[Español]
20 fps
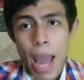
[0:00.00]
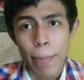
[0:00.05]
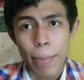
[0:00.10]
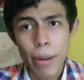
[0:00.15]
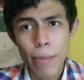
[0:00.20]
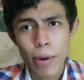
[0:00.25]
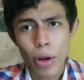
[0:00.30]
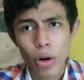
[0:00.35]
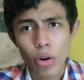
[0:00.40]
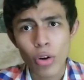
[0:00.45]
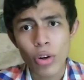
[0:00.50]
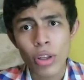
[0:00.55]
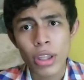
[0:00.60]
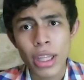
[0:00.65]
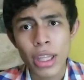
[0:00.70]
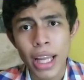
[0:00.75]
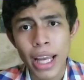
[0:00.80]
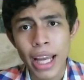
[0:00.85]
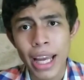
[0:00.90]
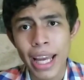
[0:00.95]
primero,
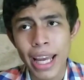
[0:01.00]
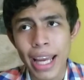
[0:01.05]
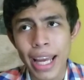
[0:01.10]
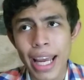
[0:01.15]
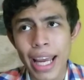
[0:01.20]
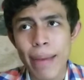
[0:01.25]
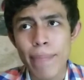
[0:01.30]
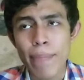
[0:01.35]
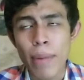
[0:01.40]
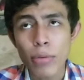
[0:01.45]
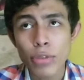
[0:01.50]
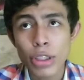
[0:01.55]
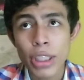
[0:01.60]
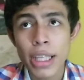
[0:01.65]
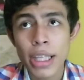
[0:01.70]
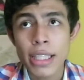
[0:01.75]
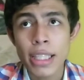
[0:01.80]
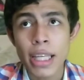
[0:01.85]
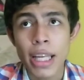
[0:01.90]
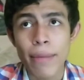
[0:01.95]
eh, vamos a
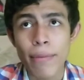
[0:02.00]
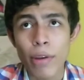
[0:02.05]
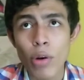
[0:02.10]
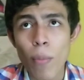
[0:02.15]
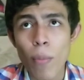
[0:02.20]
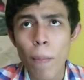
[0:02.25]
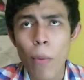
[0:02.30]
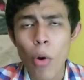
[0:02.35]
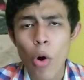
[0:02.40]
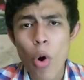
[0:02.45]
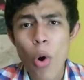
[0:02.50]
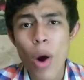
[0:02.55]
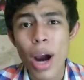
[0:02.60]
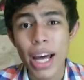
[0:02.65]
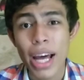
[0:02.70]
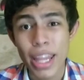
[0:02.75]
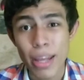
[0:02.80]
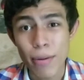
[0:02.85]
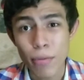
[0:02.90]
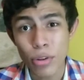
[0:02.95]
describir un poco
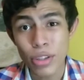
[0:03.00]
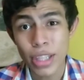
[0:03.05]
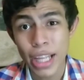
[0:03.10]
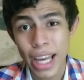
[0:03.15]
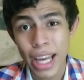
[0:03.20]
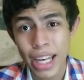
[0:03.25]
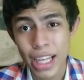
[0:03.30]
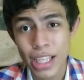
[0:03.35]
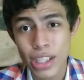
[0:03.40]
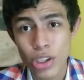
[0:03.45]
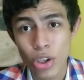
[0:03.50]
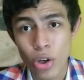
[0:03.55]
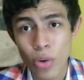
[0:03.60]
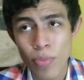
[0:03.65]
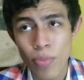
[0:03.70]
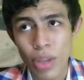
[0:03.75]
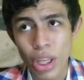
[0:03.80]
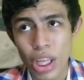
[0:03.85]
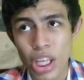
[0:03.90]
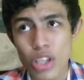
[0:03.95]
a Devon
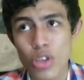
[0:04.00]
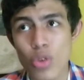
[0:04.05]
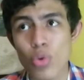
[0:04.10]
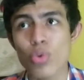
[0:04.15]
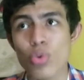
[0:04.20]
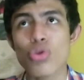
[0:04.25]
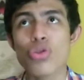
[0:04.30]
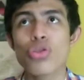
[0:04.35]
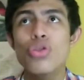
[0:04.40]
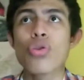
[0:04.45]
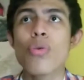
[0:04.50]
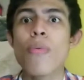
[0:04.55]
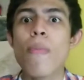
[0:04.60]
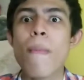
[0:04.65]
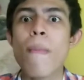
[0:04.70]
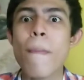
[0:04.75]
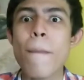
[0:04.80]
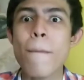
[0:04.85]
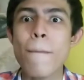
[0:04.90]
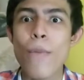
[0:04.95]
Erickson y sus
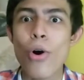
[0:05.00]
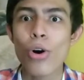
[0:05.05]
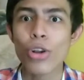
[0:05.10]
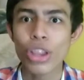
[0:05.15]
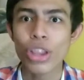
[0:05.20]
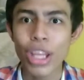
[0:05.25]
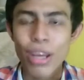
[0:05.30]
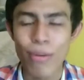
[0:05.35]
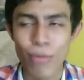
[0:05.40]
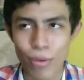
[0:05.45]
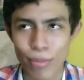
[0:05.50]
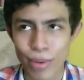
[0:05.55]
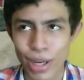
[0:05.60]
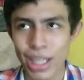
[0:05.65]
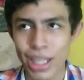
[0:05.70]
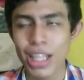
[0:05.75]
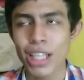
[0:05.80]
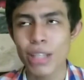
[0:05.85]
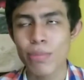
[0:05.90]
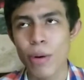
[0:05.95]
motivos,
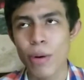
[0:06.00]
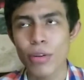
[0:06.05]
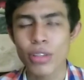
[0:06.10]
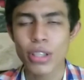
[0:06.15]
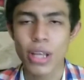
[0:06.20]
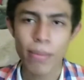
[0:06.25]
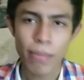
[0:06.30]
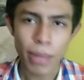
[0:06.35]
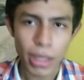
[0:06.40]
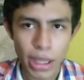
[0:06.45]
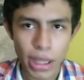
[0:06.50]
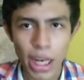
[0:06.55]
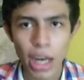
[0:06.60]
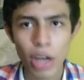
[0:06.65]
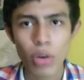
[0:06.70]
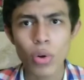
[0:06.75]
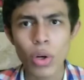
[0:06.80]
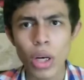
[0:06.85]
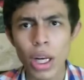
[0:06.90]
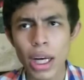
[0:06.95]
¿verdad? Después vamos a mentir
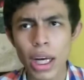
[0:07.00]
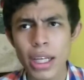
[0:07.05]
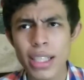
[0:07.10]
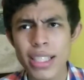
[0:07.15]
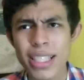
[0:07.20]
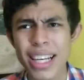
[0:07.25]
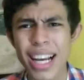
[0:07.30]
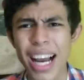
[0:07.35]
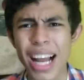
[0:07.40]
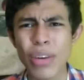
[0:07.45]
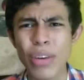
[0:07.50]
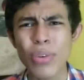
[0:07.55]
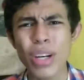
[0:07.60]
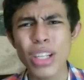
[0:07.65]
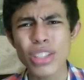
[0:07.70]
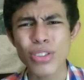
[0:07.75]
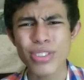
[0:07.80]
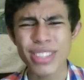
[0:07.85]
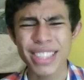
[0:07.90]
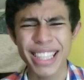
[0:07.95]
algunas, algunas
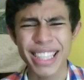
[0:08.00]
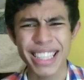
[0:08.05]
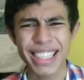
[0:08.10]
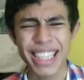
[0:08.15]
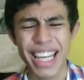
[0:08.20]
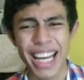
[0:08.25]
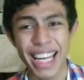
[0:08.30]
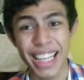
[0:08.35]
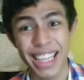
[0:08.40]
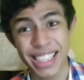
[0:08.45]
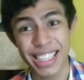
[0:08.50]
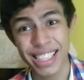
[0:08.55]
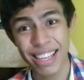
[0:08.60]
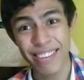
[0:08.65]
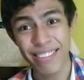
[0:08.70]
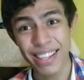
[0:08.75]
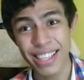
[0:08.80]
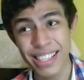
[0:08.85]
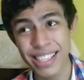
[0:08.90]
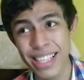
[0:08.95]
cositas que la gente
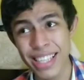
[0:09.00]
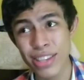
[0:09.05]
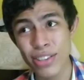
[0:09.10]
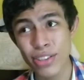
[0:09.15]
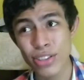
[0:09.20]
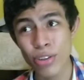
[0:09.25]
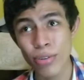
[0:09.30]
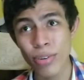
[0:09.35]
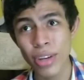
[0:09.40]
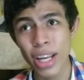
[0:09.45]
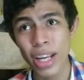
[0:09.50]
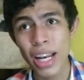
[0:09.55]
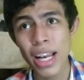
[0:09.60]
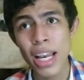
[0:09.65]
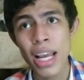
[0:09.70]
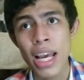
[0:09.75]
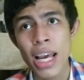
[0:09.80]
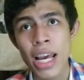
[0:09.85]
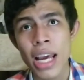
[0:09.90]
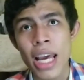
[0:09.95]
estaba diciendo sobre él.
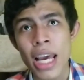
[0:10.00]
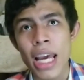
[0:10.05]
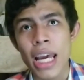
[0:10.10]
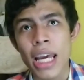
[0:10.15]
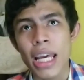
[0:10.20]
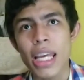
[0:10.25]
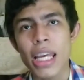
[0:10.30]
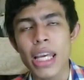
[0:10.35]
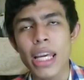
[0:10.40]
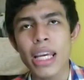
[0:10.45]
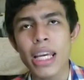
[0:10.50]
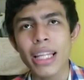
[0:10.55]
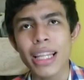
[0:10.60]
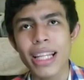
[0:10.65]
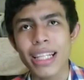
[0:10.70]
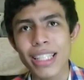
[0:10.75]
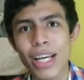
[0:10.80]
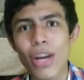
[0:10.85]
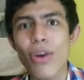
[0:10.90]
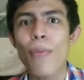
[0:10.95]
Y
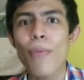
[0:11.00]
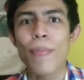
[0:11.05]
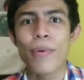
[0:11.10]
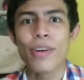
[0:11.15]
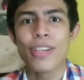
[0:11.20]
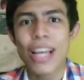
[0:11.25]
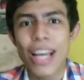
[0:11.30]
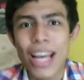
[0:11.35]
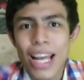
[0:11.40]
tercero, pues